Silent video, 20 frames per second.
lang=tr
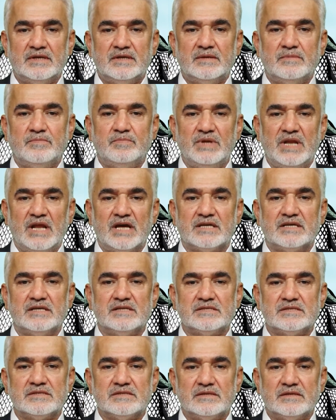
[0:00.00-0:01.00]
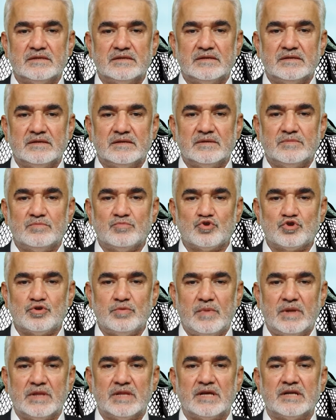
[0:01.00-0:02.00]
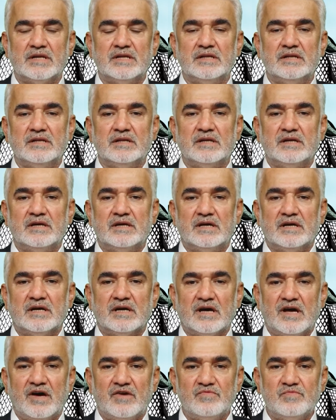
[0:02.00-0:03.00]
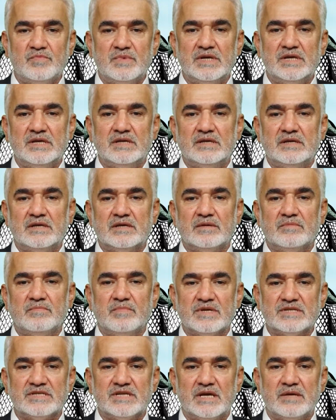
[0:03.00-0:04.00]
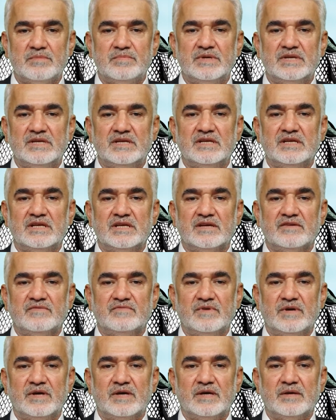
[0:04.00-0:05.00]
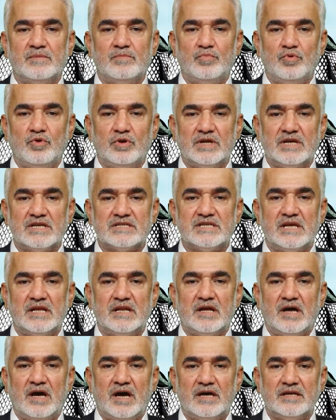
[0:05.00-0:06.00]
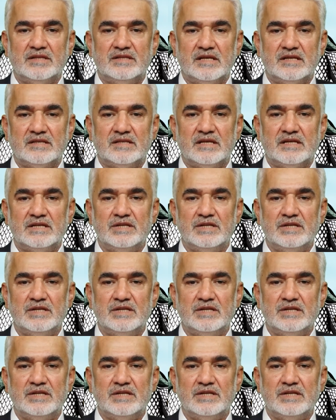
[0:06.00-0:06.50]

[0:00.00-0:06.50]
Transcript: Bilakis Müslümanların kavmi, mezhebi Bulduğunuz ve bölgesel aidiyetlerini